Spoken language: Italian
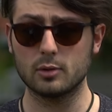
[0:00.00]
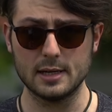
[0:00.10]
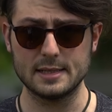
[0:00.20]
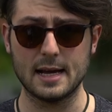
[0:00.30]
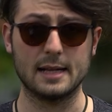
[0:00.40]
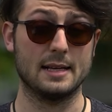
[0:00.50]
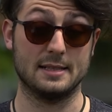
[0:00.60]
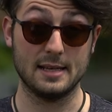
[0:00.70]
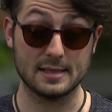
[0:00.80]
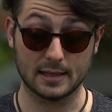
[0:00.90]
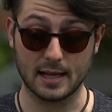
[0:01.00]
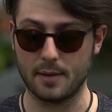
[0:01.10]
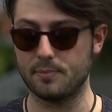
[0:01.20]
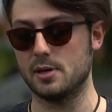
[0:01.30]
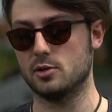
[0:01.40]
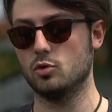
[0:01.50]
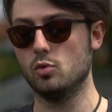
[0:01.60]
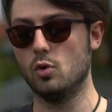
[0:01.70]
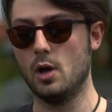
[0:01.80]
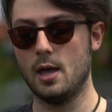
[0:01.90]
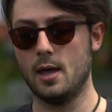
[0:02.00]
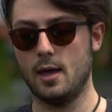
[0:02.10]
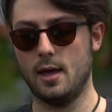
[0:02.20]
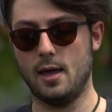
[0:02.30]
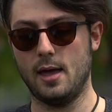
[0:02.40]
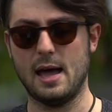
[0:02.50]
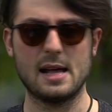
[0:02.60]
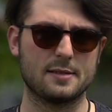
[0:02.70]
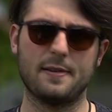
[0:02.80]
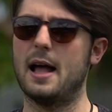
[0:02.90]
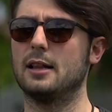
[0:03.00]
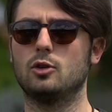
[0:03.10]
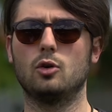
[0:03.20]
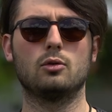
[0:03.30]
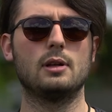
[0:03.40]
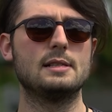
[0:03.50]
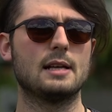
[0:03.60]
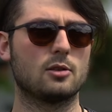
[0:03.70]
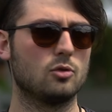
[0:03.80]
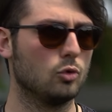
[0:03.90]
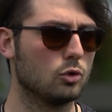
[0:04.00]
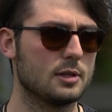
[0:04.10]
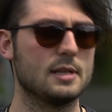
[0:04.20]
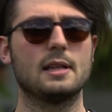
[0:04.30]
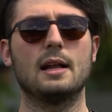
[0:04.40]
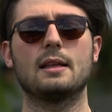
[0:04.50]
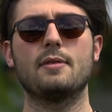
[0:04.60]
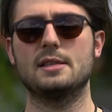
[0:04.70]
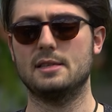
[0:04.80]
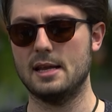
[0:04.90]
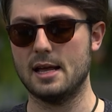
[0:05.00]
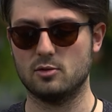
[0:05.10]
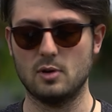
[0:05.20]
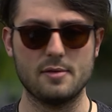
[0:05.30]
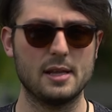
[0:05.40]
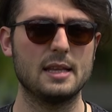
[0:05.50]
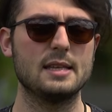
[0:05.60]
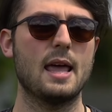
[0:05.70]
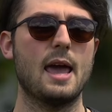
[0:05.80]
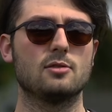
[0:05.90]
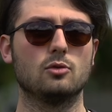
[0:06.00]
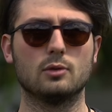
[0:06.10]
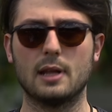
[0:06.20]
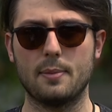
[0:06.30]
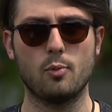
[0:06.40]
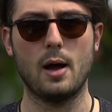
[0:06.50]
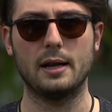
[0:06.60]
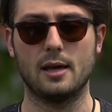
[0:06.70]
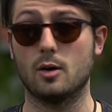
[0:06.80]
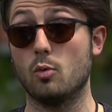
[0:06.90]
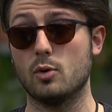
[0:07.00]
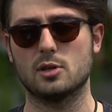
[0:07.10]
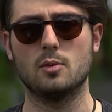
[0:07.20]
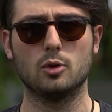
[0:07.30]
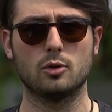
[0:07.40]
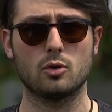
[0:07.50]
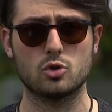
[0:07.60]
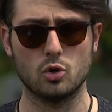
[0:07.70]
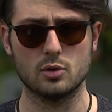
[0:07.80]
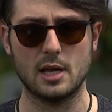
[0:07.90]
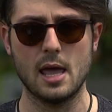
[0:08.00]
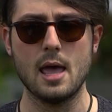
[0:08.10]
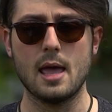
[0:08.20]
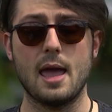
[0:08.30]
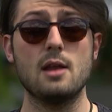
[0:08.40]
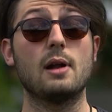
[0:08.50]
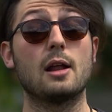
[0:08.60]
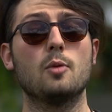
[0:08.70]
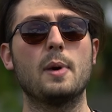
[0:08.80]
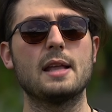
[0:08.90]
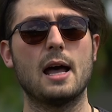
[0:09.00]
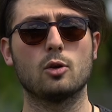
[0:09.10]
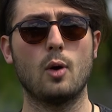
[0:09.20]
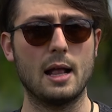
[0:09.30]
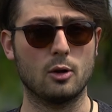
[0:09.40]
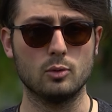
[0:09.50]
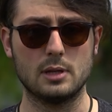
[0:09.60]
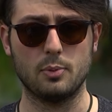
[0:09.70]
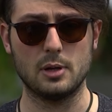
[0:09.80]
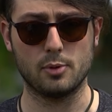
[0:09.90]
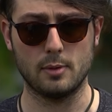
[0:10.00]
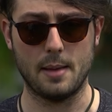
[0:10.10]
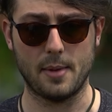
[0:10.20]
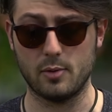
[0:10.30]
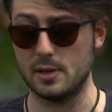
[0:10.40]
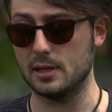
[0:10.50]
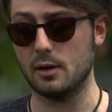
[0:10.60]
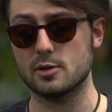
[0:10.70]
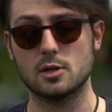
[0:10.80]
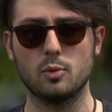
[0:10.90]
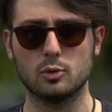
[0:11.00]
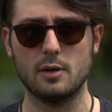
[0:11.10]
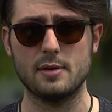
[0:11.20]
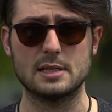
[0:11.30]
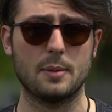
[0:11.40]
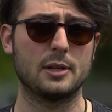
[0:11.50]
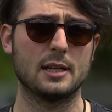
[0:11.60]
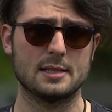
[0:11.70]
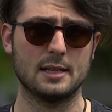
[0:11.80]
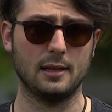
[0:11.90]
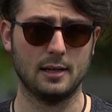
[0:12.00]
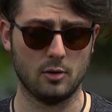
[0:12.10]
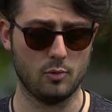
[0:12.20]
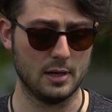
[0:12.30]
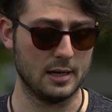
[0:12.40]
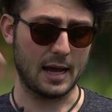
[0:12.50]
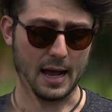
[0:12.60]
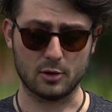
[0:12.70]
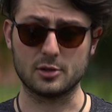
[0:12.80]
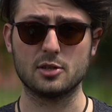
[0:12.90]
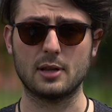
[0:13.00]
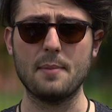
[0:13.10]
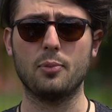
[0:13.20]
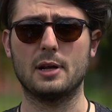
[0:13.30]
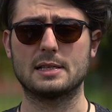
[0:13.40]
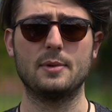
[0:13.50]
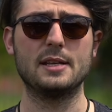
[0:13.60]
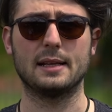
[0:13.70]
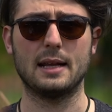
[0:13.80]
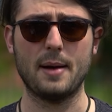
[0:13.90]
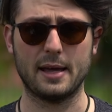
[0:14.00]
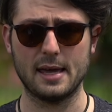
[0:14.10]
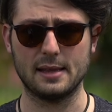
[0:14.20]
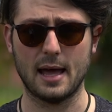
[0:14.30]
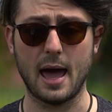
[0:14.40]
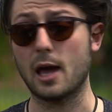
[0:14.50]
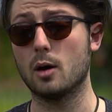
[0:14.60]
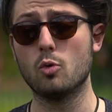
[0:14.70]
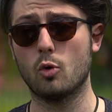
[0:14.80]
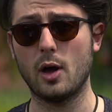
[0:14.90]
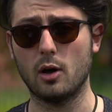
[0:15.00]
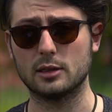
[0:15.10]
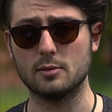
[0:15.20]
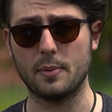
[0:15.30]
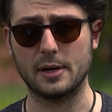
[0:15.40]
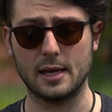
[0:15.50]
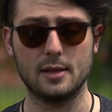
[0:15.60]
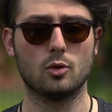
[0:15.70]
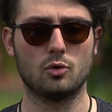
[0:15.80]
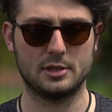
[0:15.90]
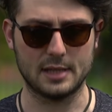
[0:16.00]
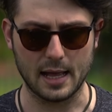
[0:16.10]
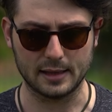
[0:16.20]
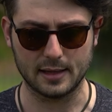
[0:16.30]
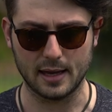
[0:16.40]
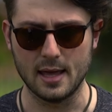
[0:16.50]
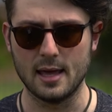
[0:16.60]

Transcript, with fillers: utilizzata senza tappi su eh, asfalto, l'ho utilizzato su tutto il sentiero Alta Versilia, sulla via degli dei, su tutte le acquane che comunque sono molto rocciose e non hanno mai dato alcun tipo di problema, quindi da questo punto di vista potete stare tranquilli. Allo stesso tempo la stabilità della bacchetta è comunque ottima perché nonostante